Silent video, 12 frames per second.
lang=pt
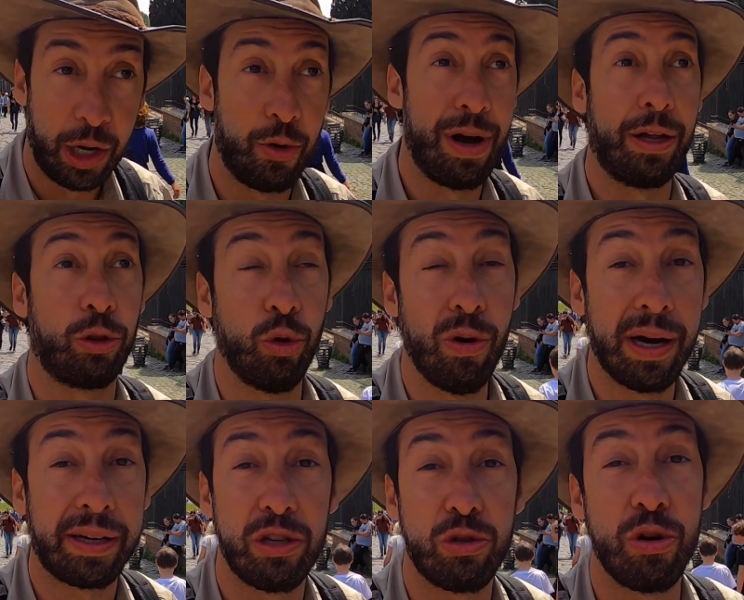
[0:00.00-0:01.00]
Não é à
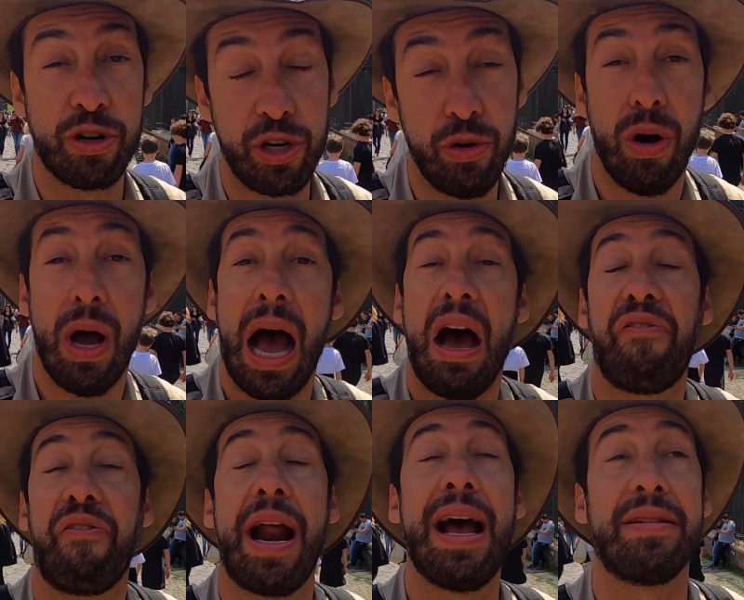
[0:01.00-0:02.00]
toa que surgiu a
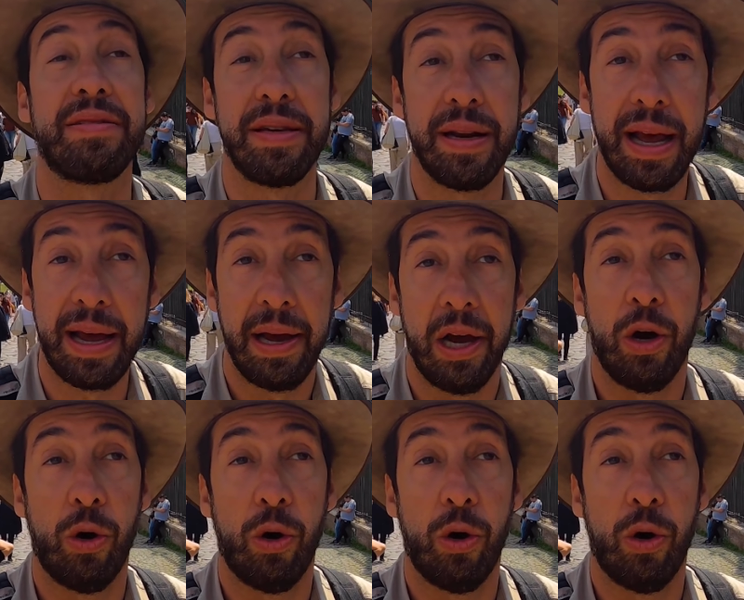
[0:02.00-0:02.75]
frase, né?